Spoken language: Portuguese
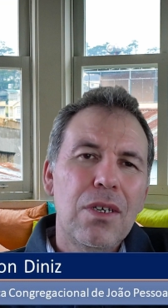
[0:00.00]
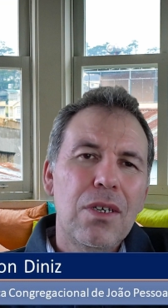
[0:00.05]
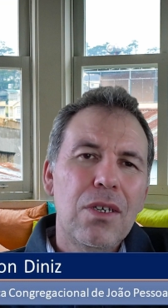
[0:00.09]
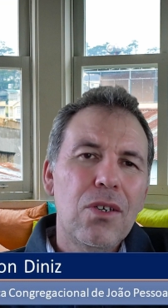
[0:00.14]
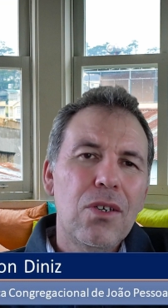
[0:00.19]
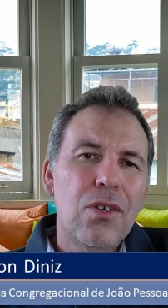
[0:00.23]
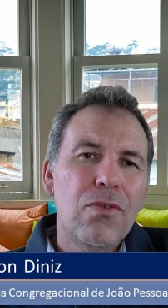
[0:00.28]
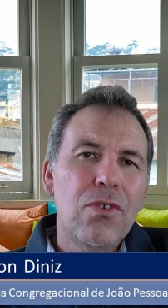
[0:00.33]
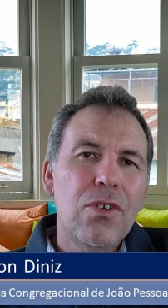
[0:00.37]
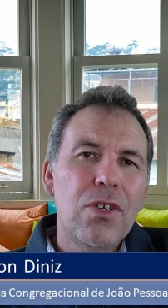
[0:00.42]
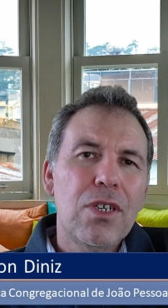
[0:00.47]
E
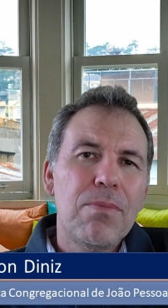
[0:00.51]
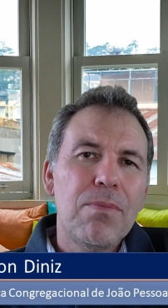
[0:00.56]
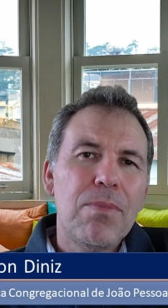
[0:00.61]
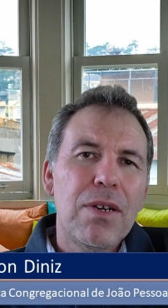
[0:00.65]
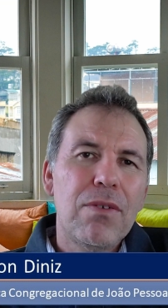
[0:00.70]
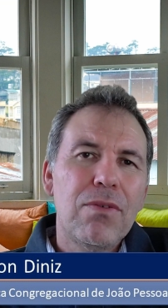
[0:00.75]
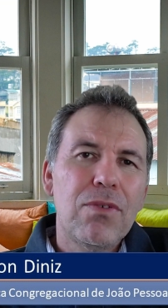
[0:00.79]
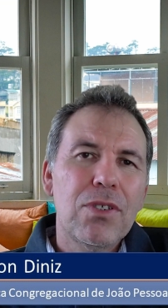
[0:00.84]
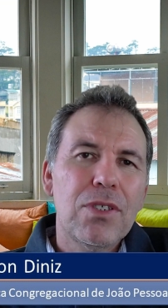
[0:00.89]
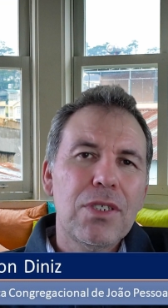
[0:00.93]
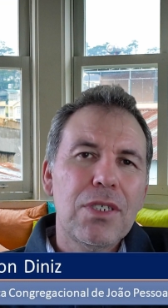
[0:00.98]
eu vou ler para
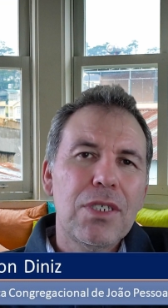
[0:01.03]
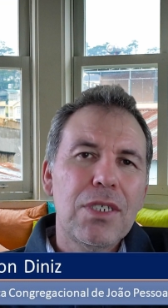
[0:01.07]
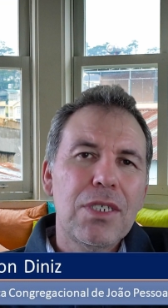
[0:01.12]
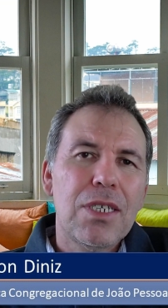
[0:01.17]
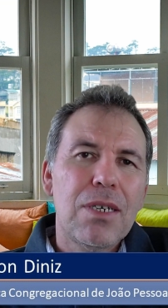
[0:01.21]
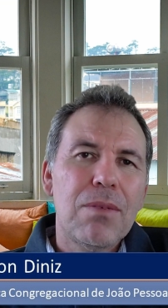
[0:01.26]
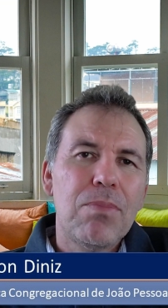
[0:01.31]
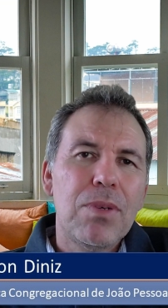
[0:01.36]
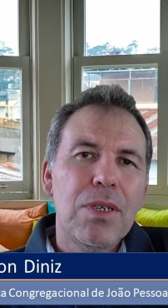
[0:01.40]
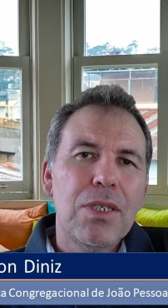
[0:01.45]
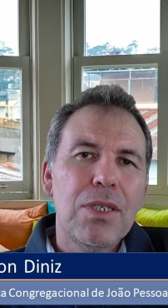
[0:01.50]
vocês
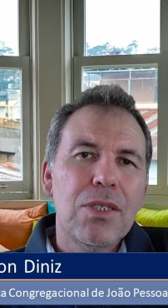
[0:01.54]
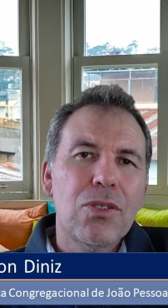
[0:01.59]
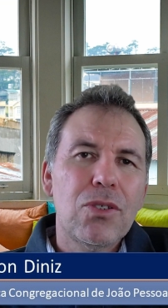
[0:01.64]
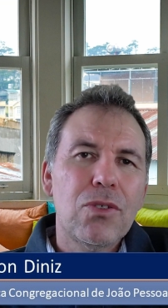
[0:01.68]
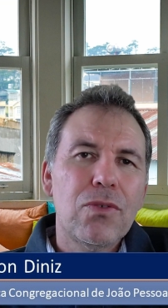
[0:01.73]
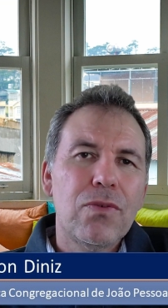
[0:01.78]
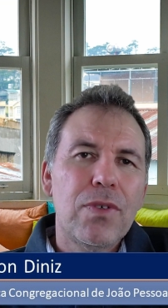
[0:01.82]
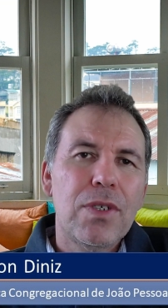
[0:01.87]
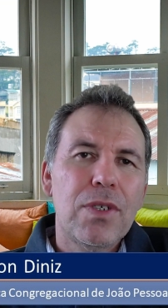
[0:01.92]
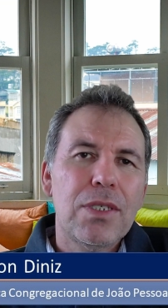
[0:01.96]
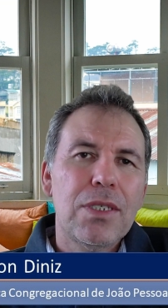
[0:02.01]
apenas
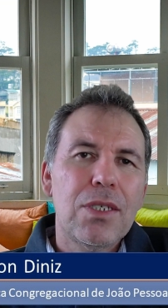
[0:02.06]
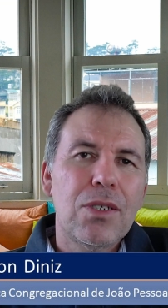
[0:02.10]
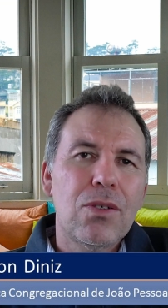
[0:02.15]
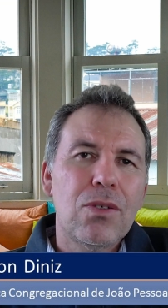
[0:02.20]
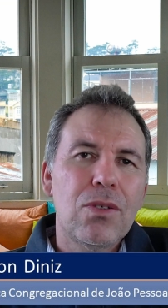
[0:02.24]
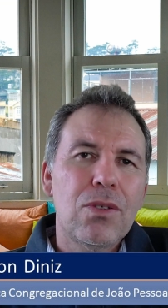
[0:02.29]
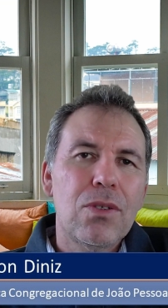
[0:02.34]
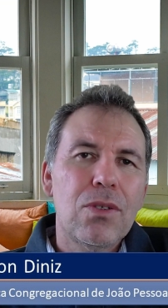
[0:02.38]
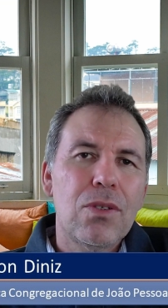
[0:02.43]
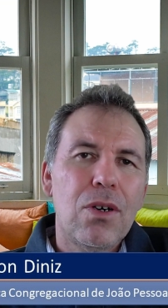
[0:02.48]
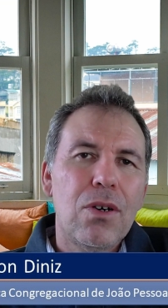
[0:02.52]
o
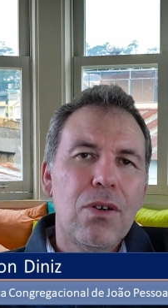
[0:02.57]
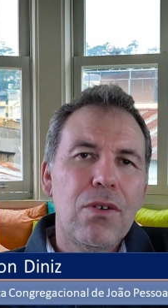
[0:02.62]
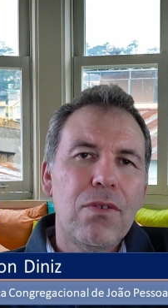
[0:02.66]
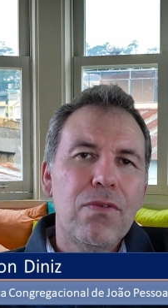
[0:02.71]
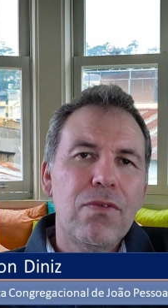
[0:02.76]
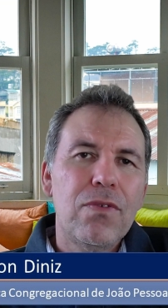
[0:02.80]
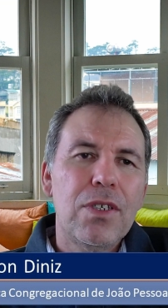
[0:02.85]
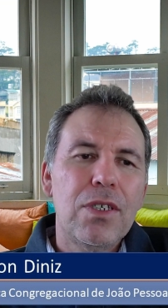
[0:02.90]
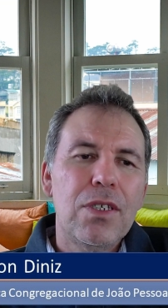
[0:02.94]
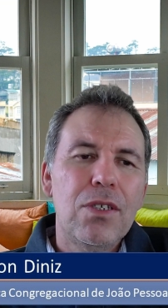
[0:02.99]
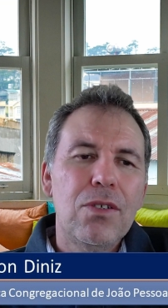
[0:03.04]
versículo
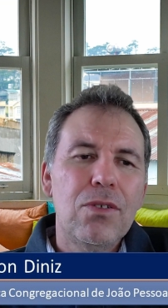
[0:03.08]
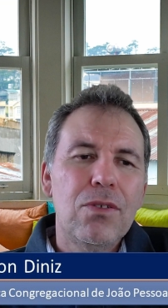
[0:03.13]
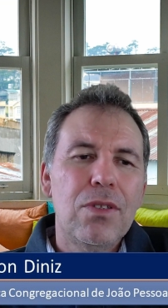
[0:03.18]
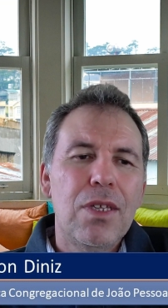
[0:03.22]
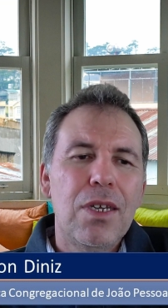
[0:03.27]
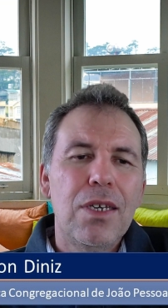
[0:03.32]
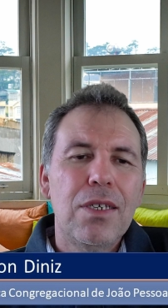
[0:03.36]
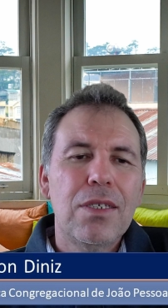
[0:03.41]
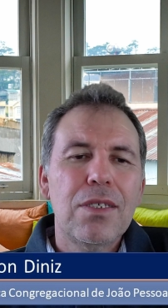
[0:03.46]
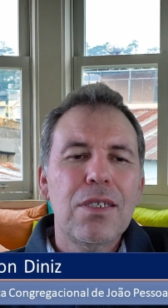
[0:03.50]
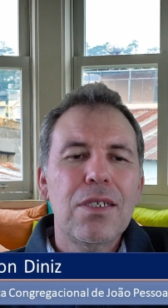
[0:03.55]
9 e o
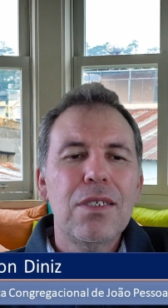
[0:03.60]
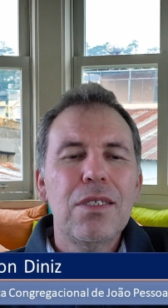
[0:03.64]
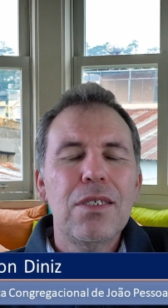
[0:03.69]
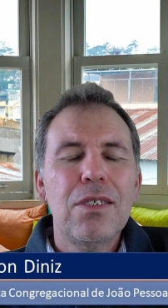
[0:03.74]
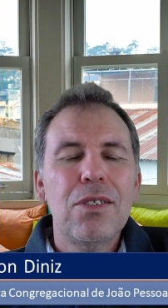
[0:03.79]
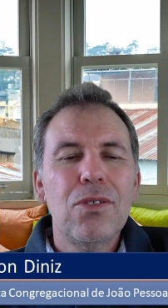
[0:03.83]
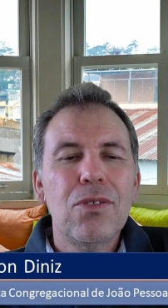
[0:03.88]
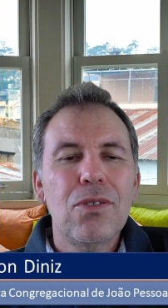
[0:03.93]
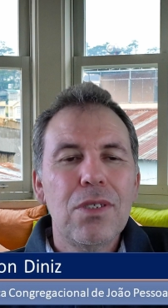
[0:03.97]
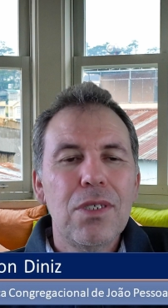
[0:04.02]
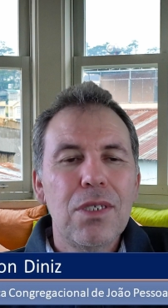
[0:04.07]
10, que
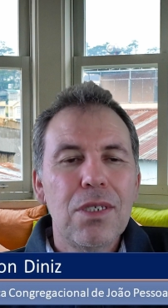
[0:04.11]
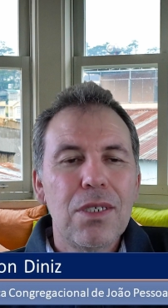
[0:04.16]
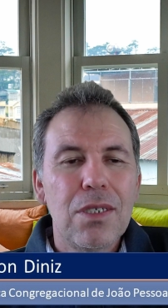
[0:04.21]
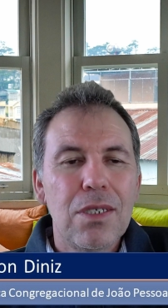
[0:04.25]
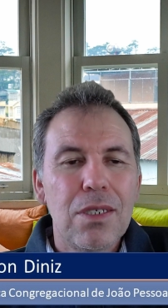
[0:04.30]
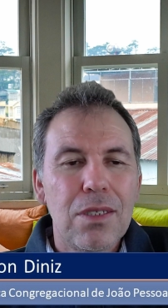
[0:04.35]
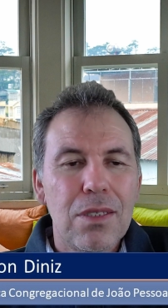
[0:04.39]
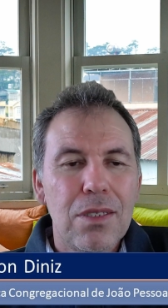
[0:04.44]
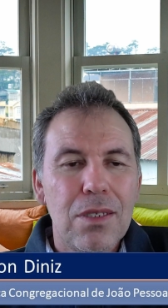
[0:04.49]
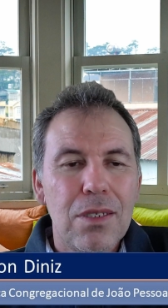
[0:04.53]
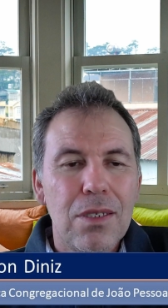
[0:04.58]
diz o
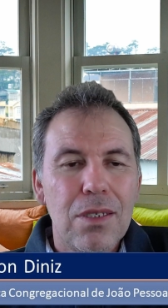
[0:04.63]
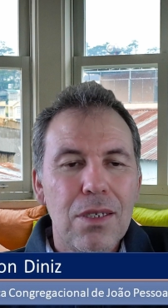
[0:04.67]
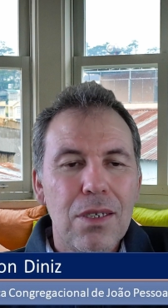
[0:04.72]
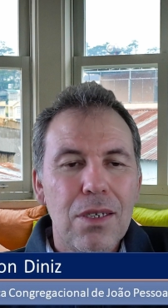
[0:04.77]
seguinte: